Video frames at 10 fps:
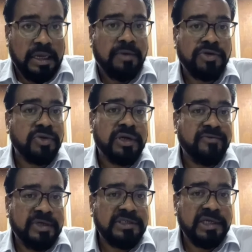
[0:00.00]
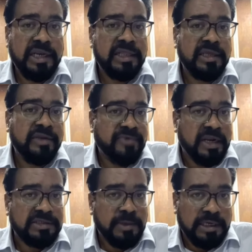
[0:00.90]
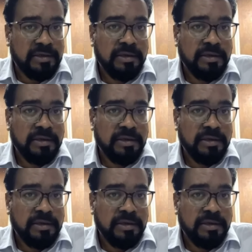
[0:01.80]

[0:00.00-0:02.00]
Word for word: आई वॉज नॉट इन्वेस्टिंग एनीथिंग इन फाइनेंस पार्ट